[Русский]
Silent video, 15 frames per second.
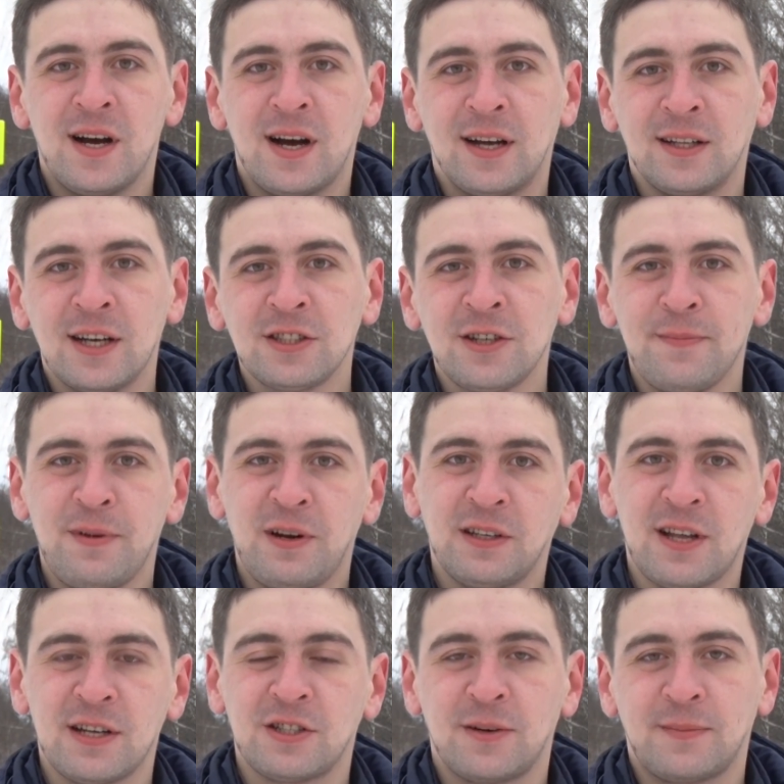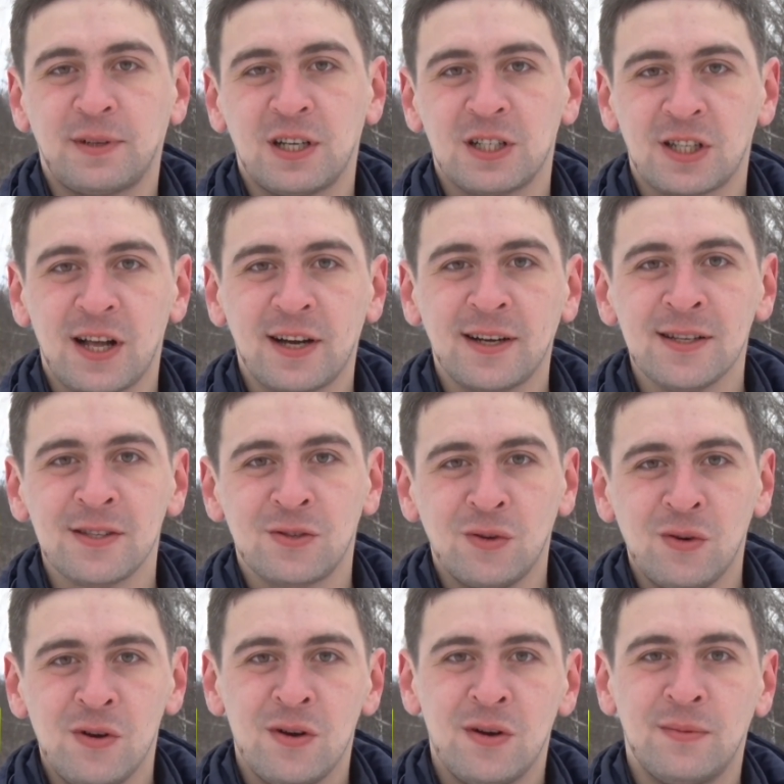А наша передача подошла к
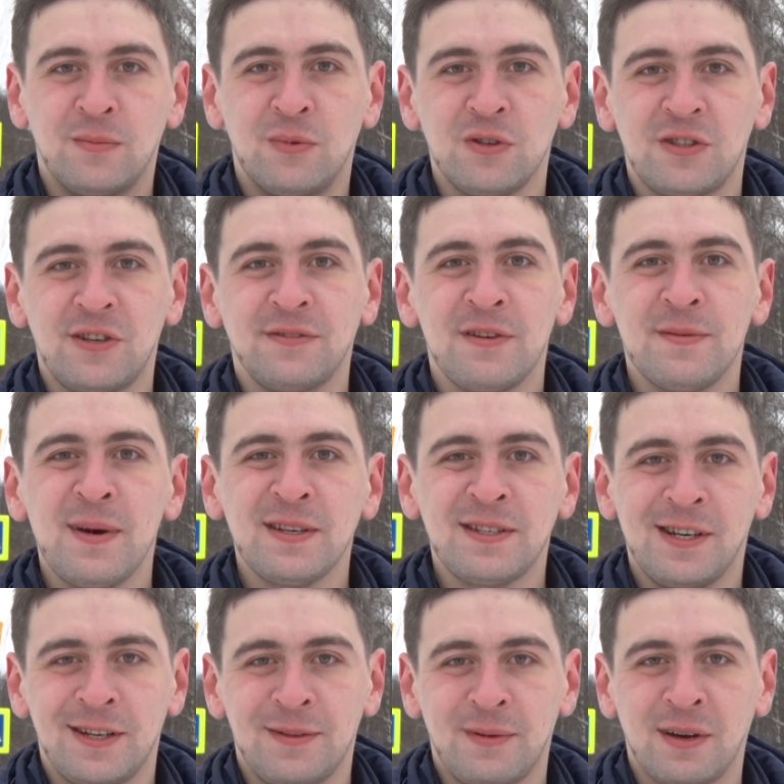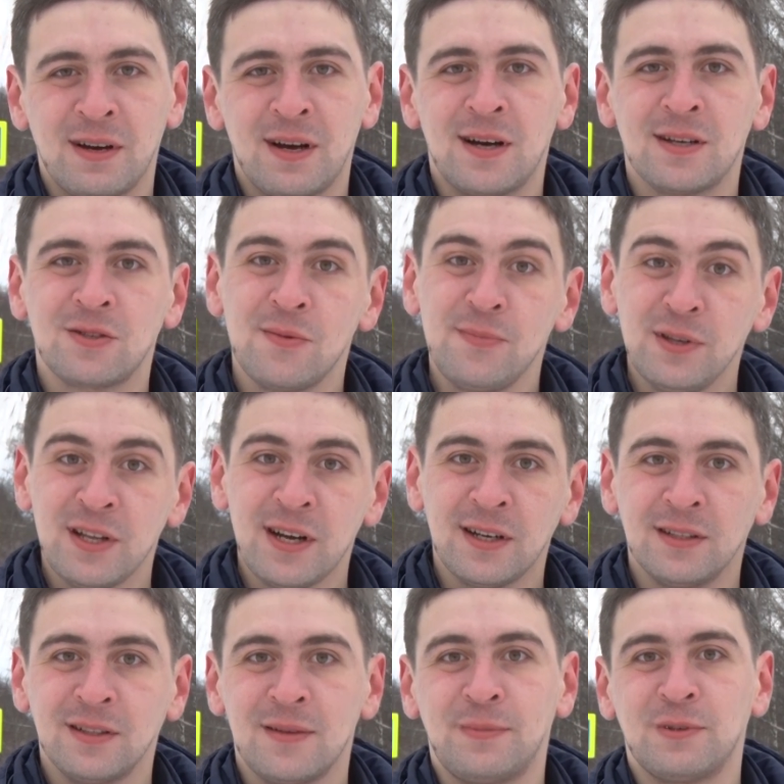концу. Будьте внимательными, особенно
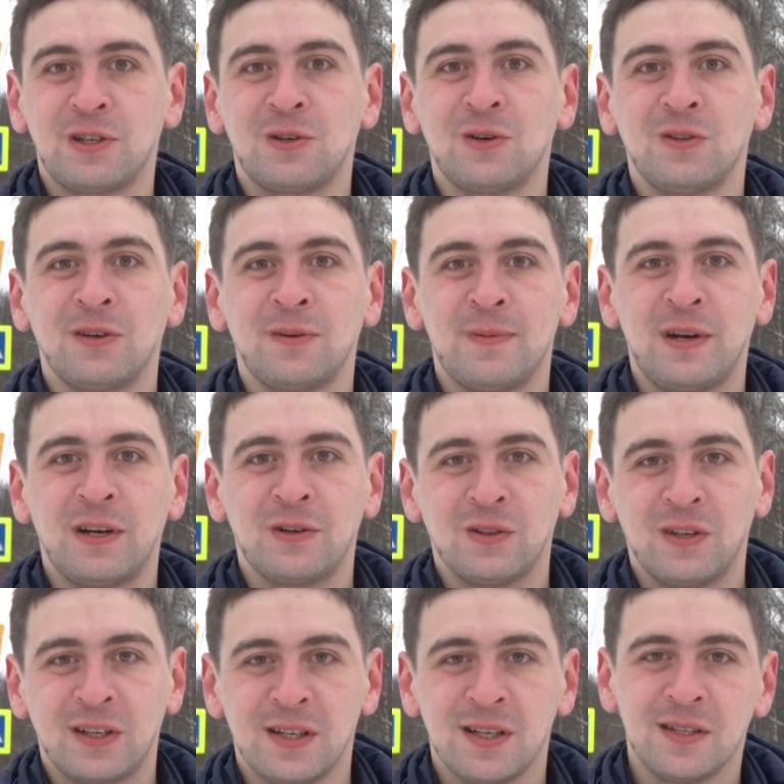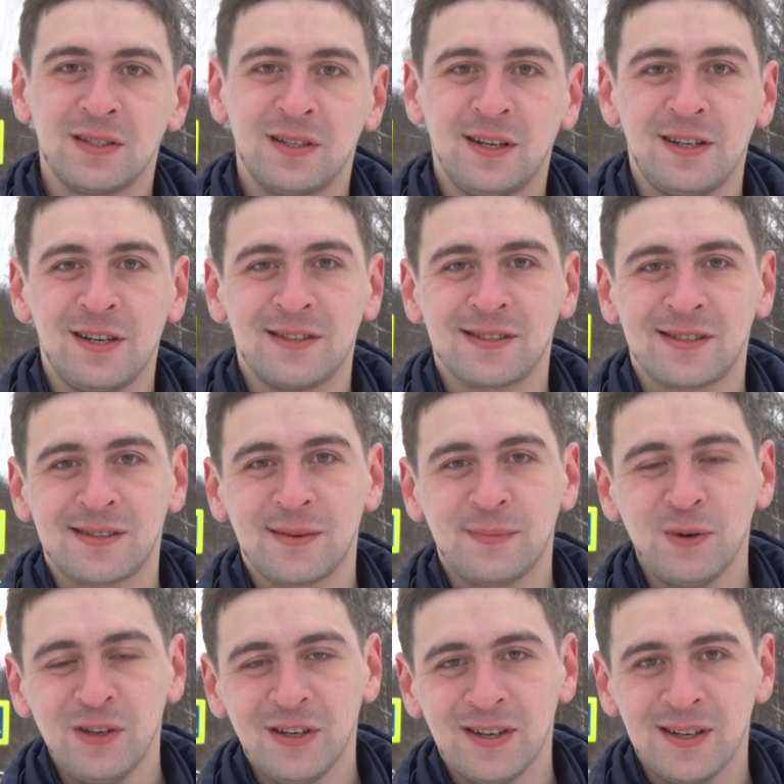на пешеходных переходах. Следите за
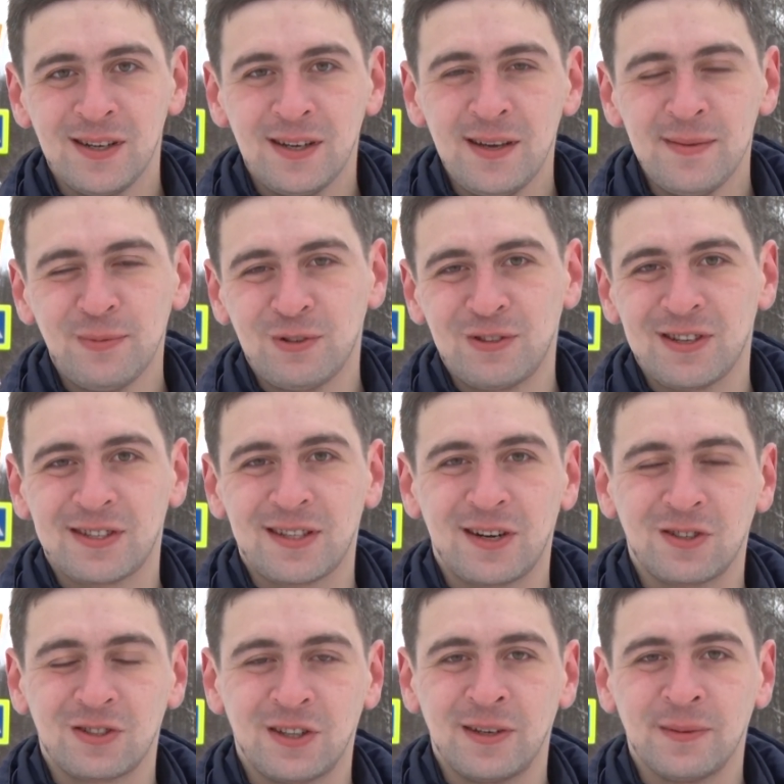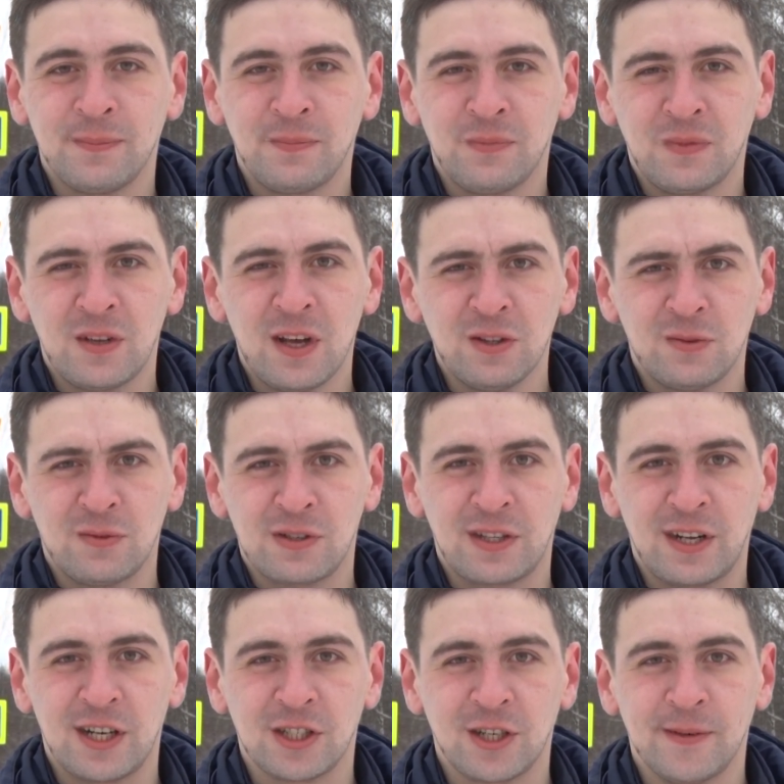собой и будьте осторожны. До новых
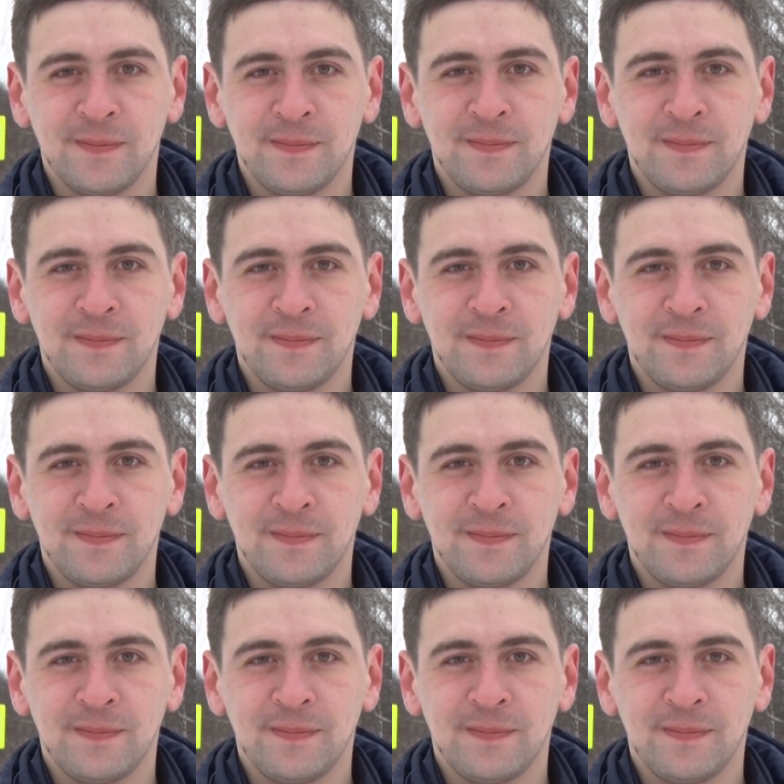встреч!